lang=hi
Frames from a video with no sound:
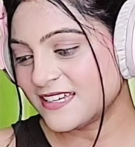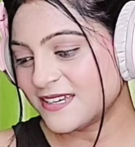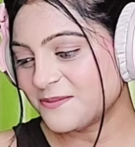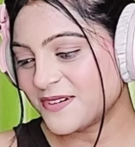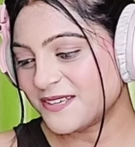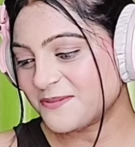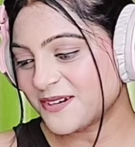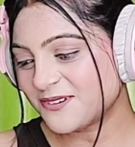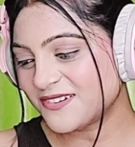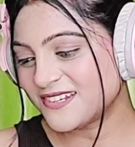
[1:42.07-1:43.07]
एक बड़ी
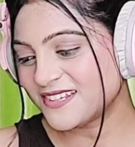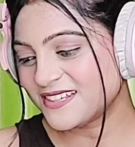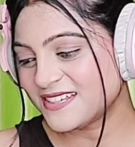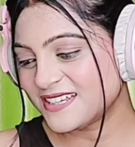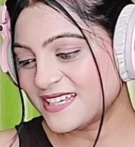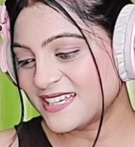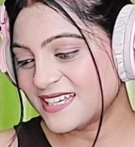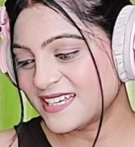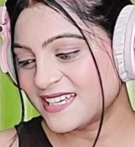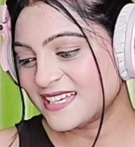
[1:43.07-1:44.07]
शॉट
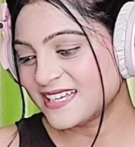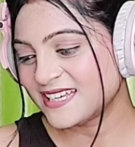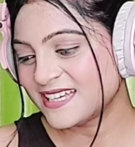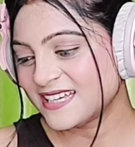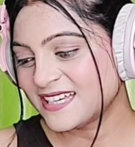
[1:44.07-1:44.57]
कॉम्प्लेक्स चले जाओ